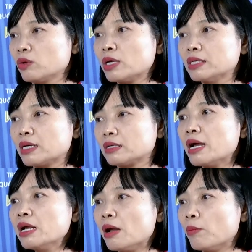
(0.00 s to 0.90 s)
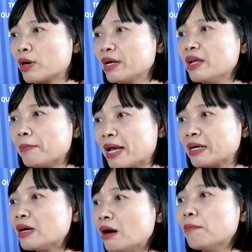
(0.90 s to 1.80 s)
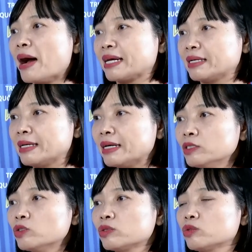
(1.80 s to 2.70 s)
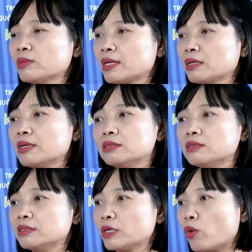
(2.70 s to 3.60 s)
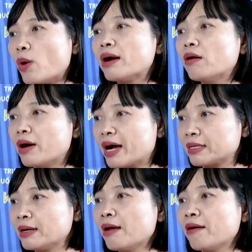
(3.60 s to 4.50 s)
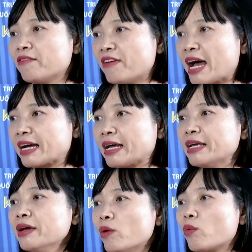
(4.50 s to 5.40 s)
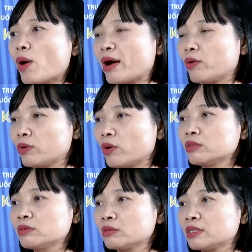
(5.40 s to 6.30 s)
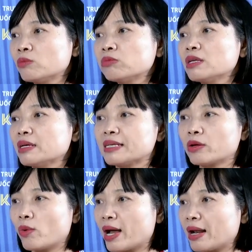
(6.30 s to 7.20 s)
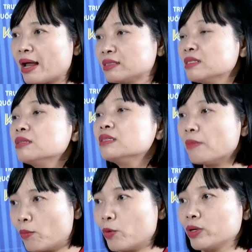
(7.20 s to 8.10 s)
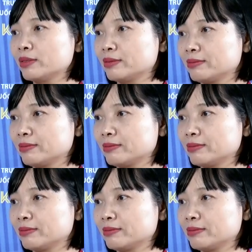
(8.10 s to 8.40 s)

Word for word: Thì tôi thấy rằng đây là một cái điểm nghẽn cơ bản khiến cho chúng ta thực hiện chương trình quá khó khăn, và cái hiệu quả của nó trong cái thời gian qua là chưa như mong muốn.